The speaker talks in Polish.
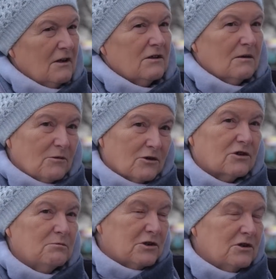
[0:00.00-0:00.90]
to
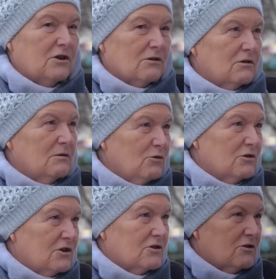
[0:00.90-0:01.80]
może przyciągnie
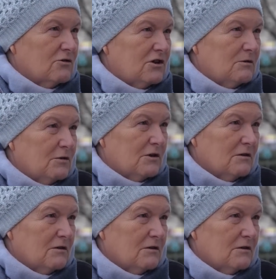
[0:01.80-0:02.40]
młodzież do siebie.